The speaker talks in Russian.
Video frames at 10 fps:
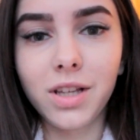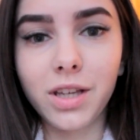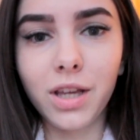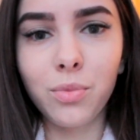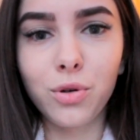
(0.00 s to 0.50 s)

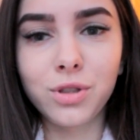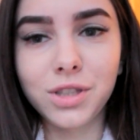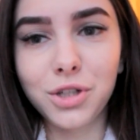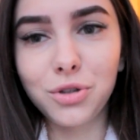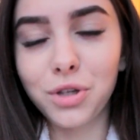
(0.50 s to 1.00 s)
Я не могу
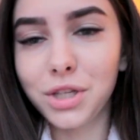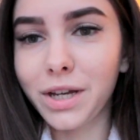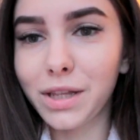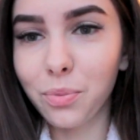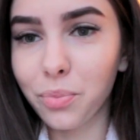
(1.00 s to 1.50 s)
сказать, что есть
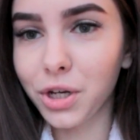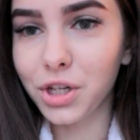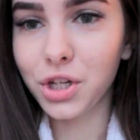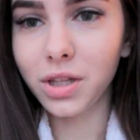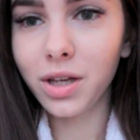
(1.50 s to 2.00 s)
какая-то
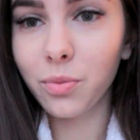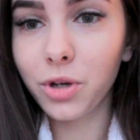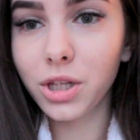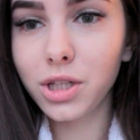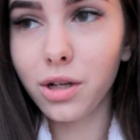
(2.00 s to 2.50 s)
причина
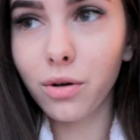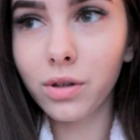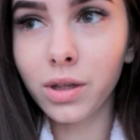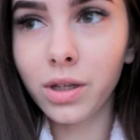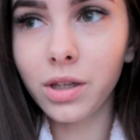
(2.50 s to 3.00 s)

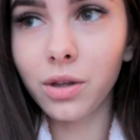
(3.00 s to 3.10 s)
определенная,